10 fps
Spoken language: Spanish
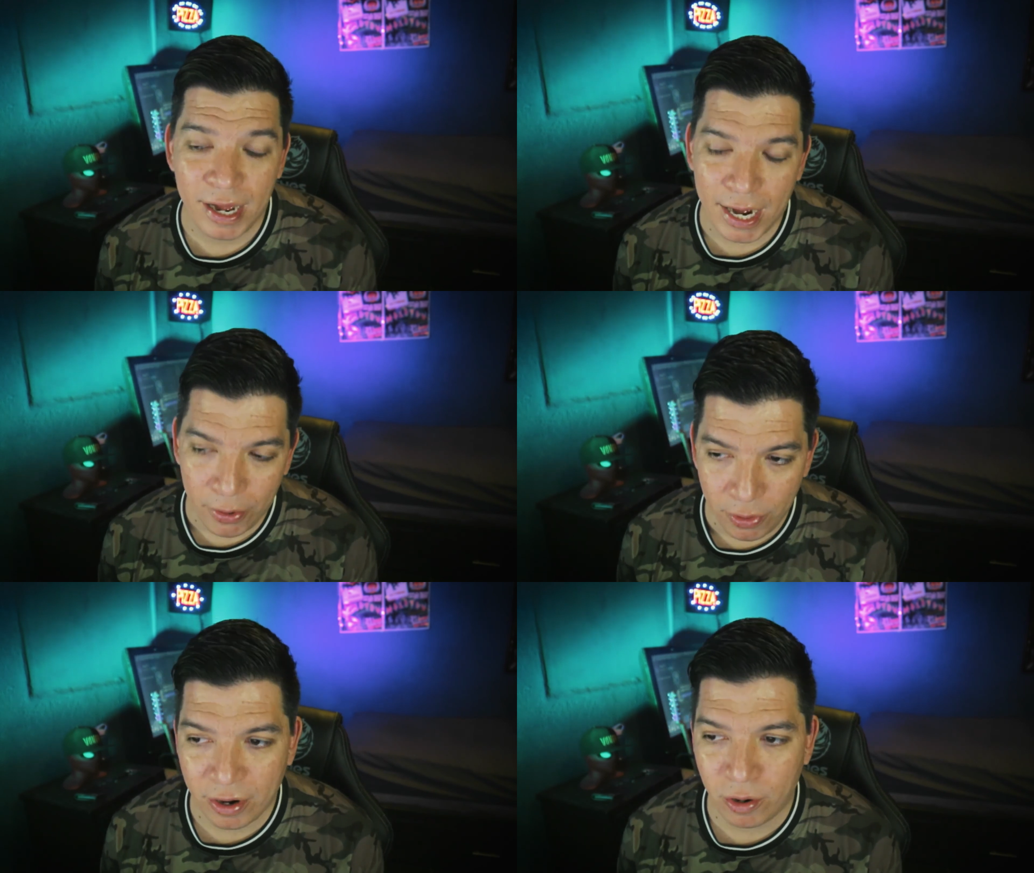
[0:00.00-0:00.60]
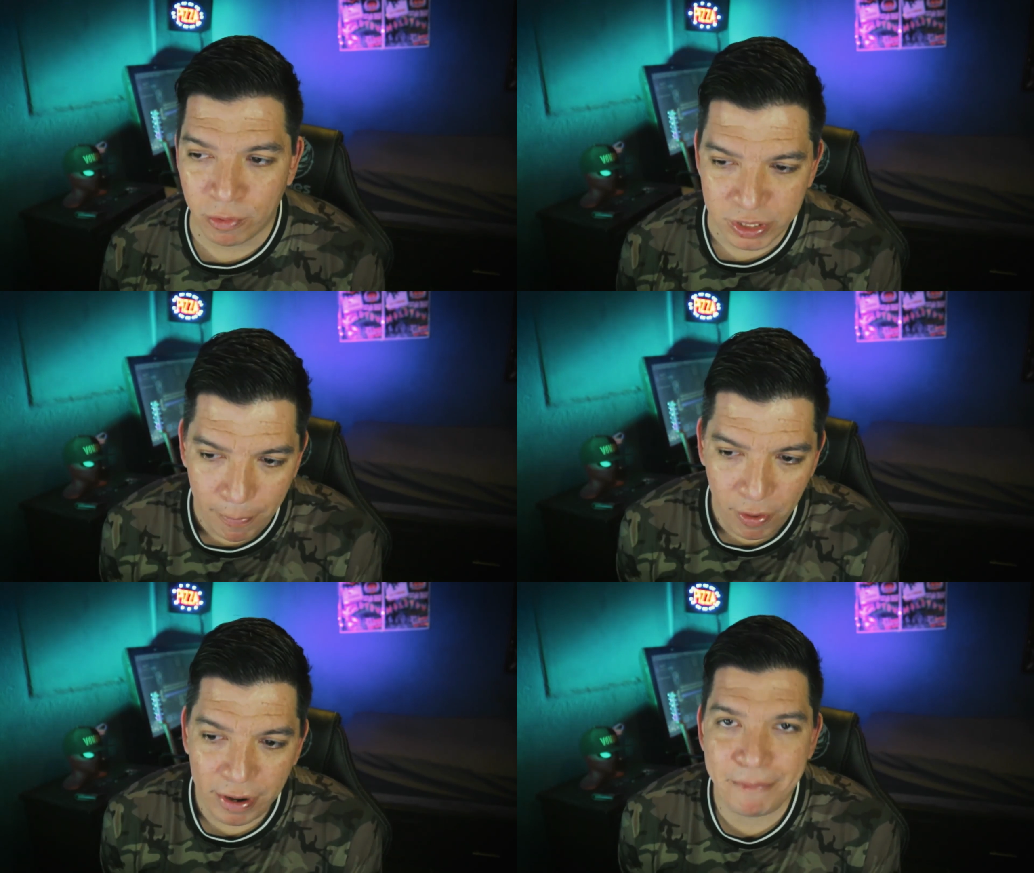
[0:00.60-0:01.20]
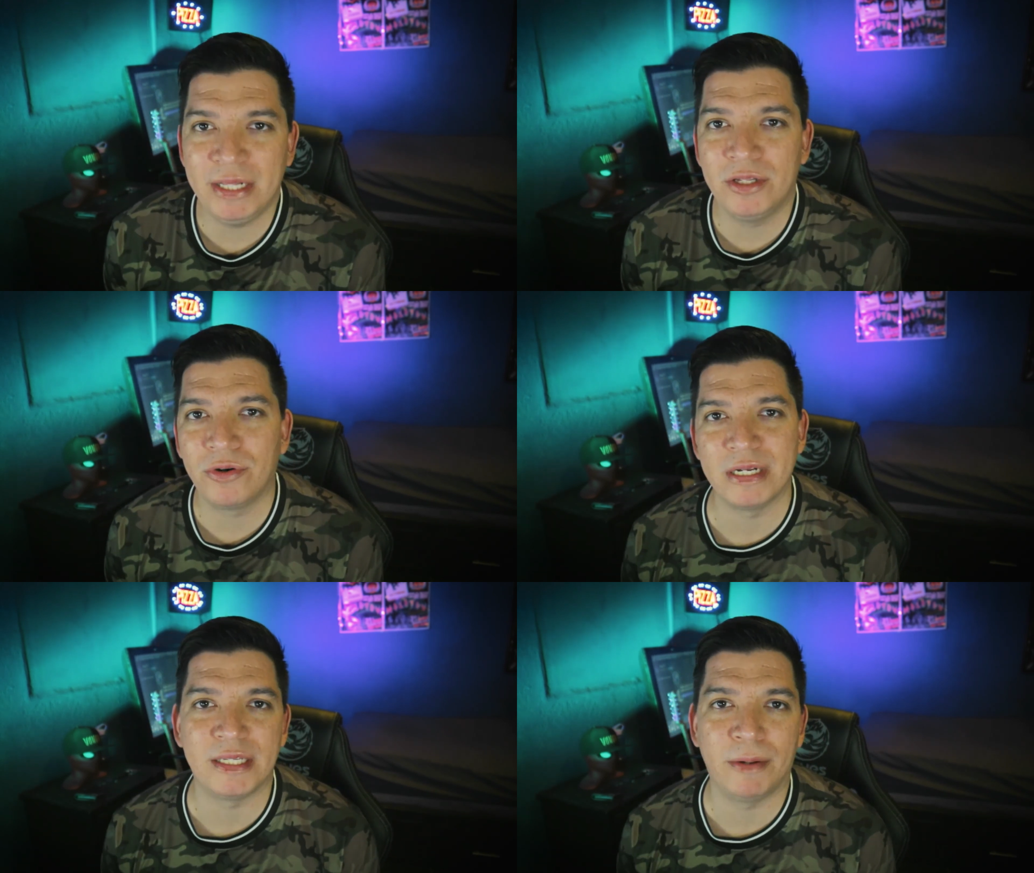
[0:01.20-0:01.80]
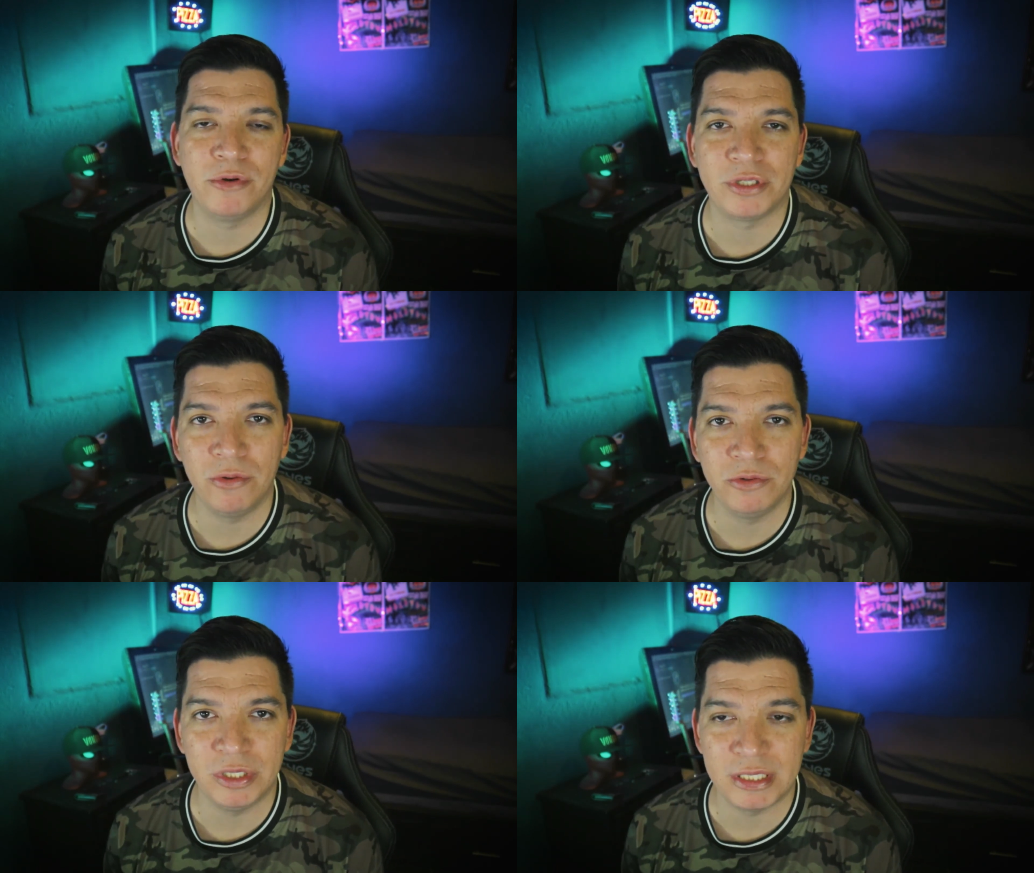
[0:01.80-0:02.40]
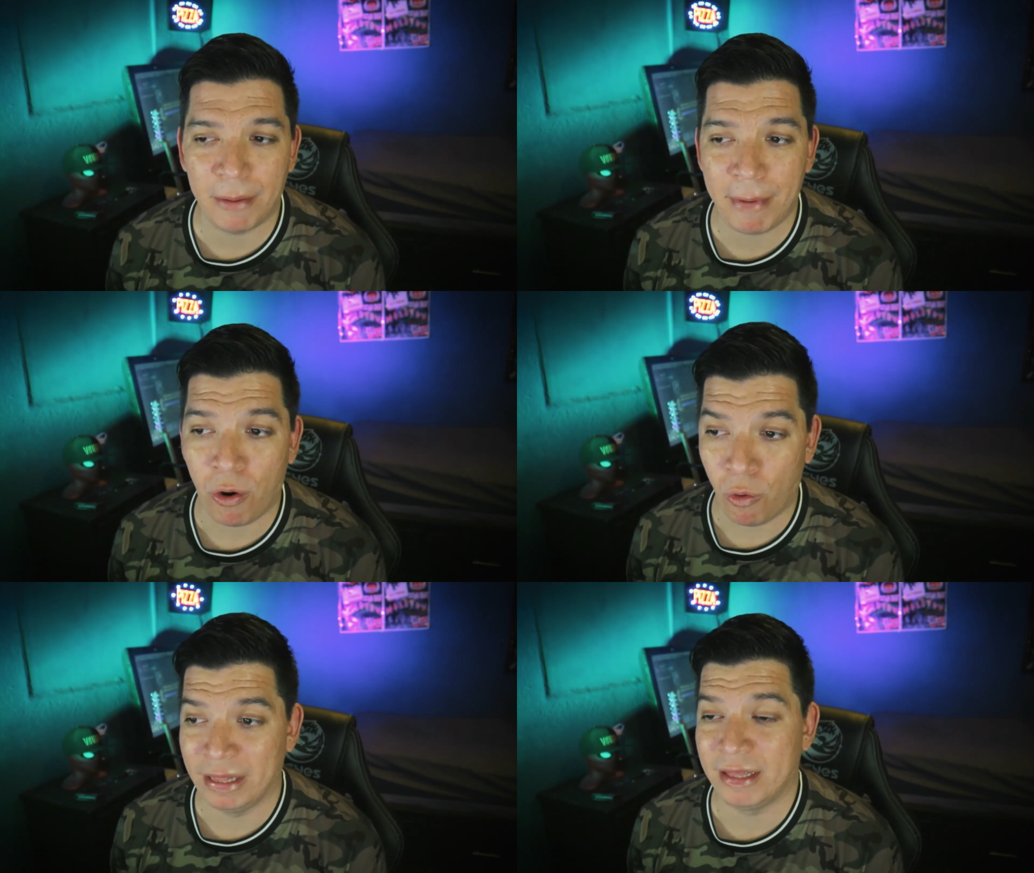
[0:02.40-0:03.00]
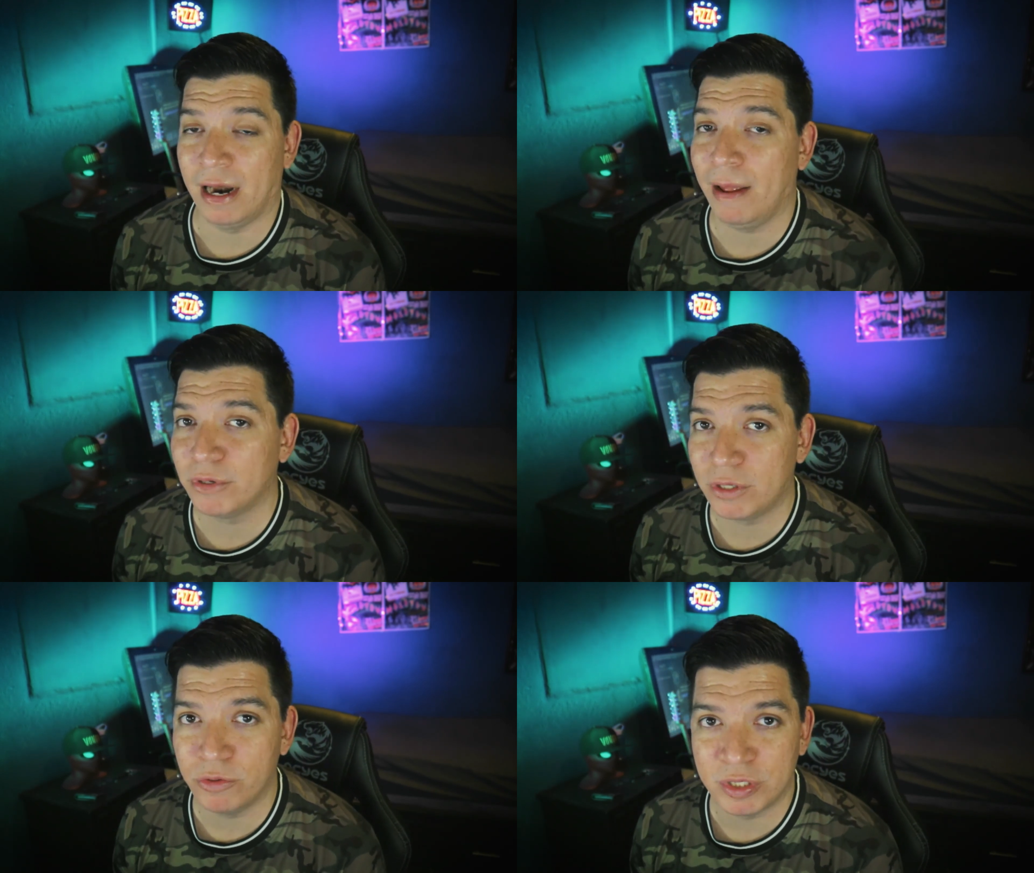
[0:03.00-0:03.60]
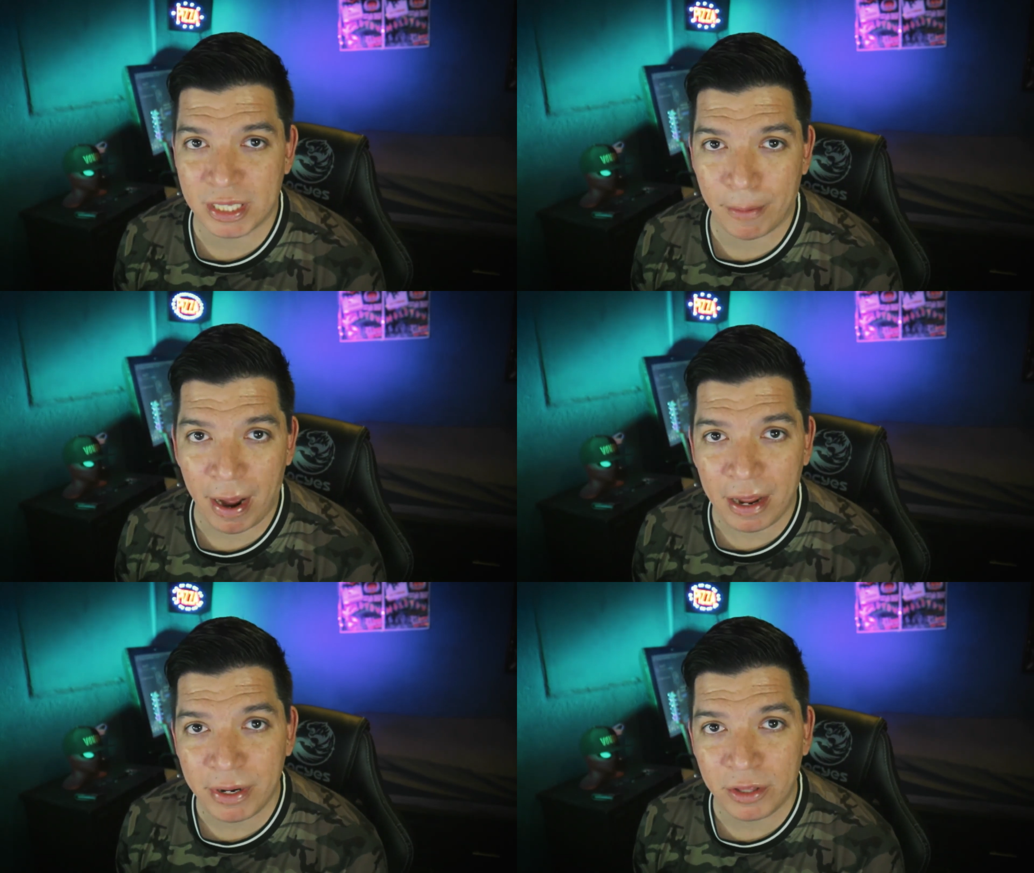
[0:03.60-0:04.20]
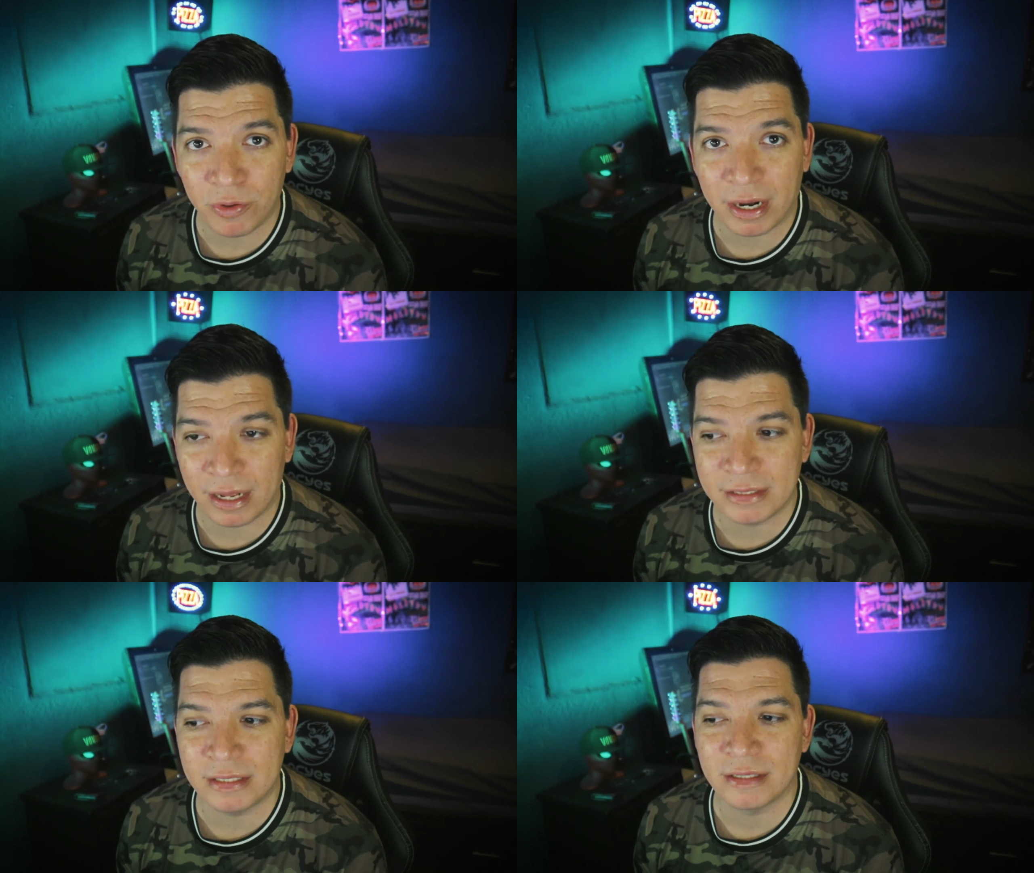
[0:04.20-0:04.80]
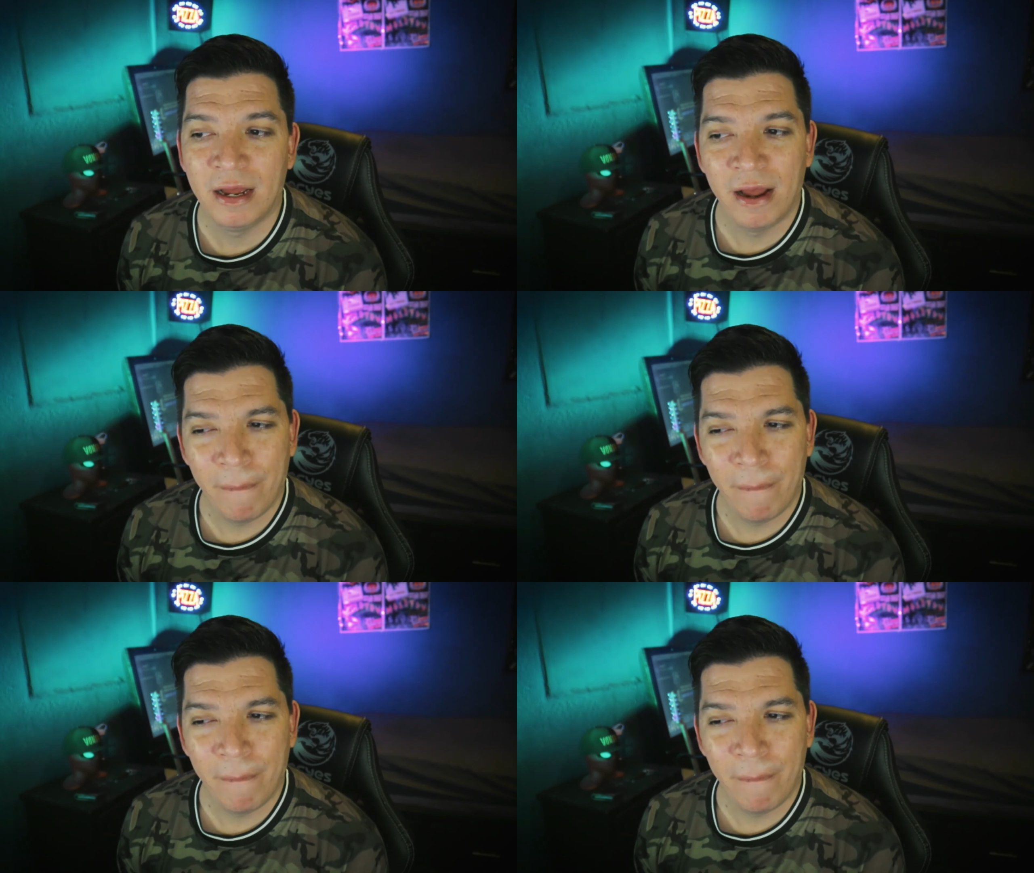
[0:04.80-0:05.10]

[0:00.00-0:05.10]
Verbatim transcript: Ahora, como siempre lo repito, que estamos en un sistema o entraremos en un sistema híbrido de clases,